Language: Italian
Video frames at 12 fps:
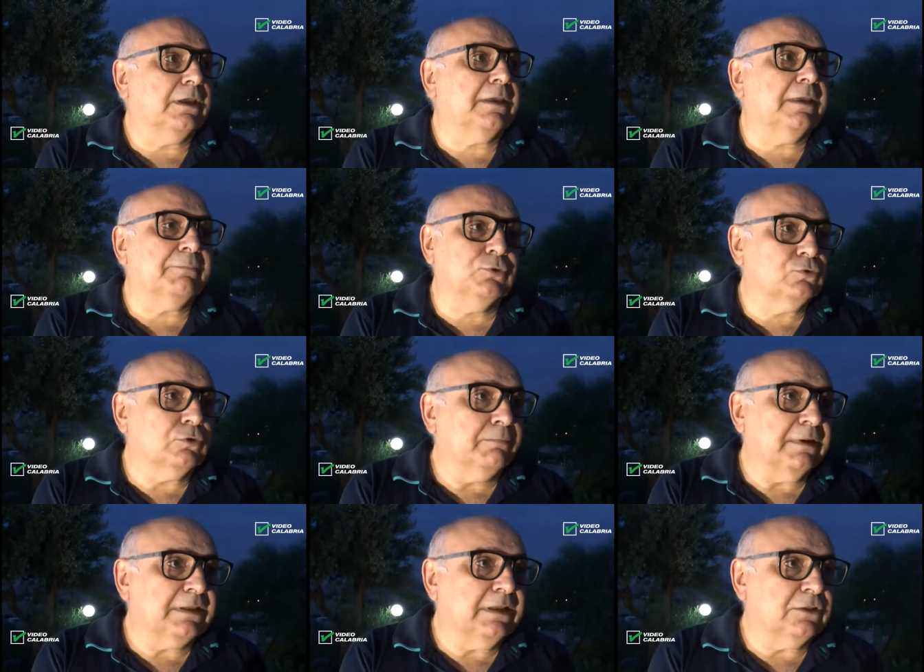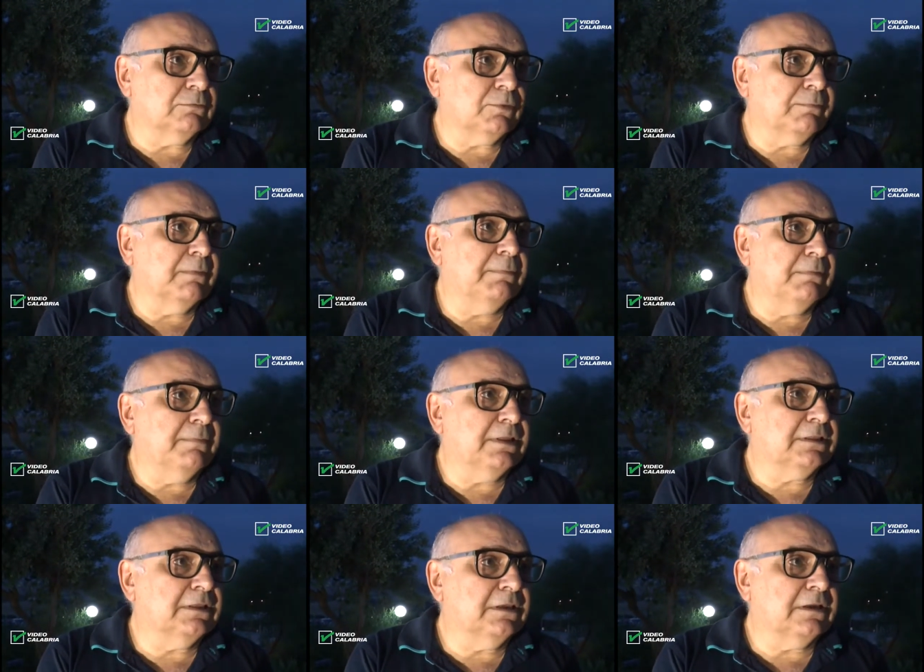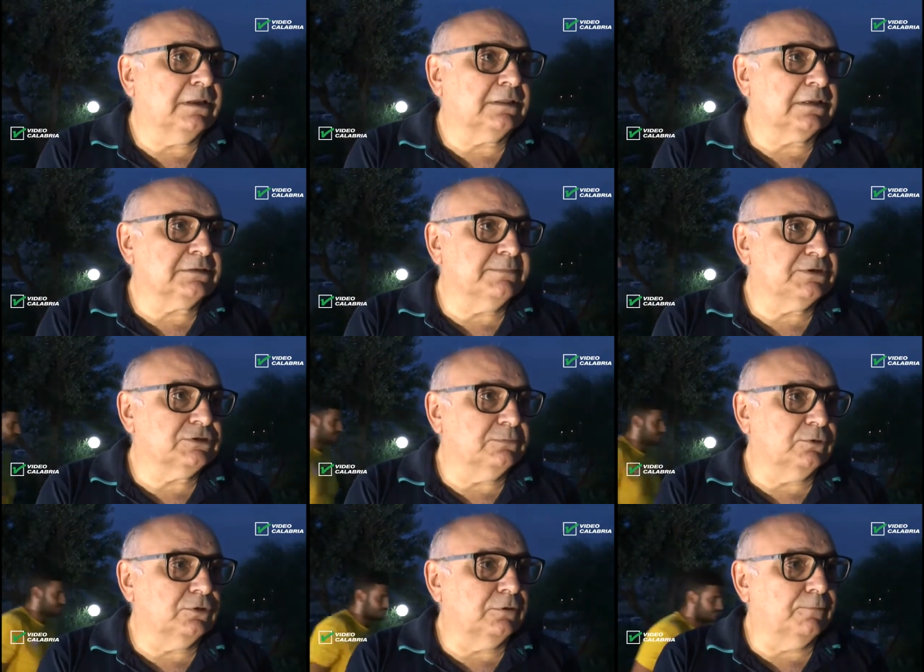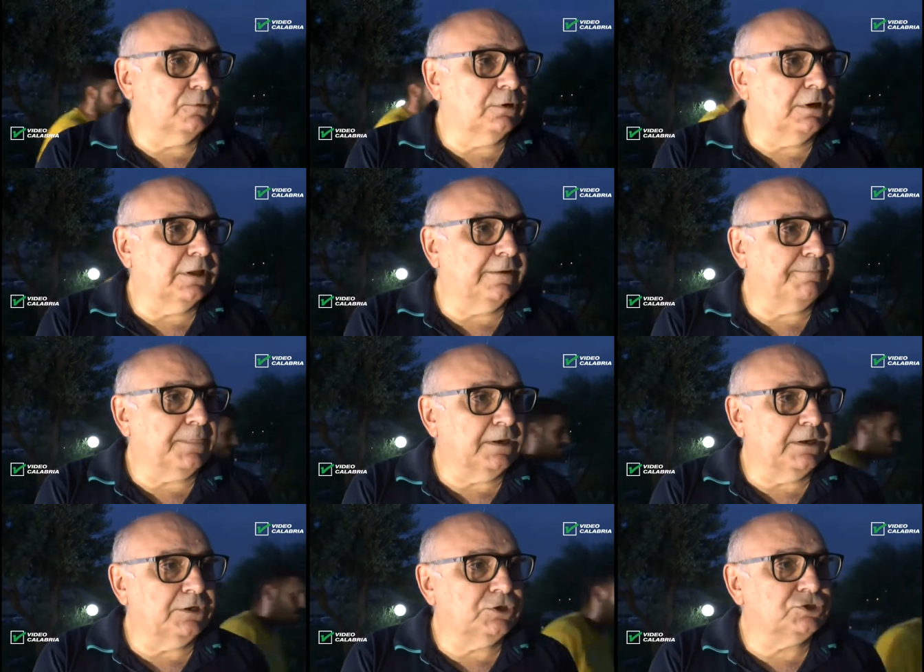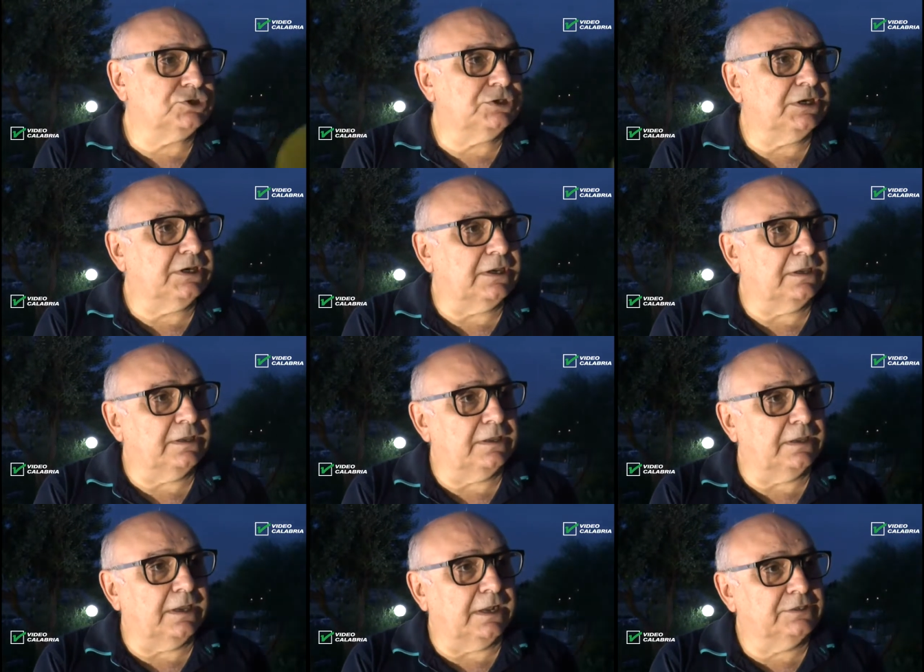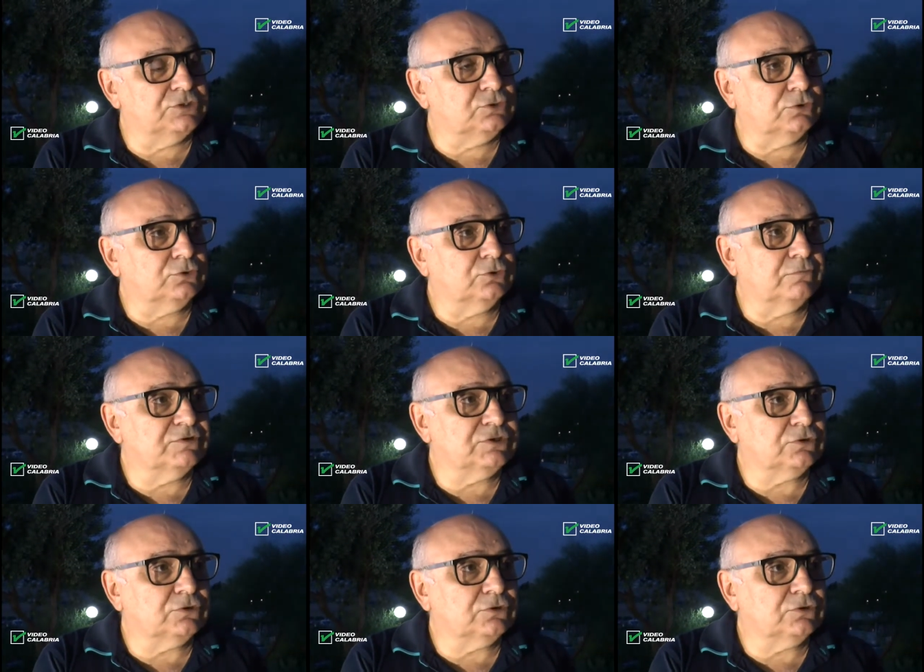che è tutto bagnato probabilmente ha trasmesso poi dopo l'energia eh, al di sotto dove si è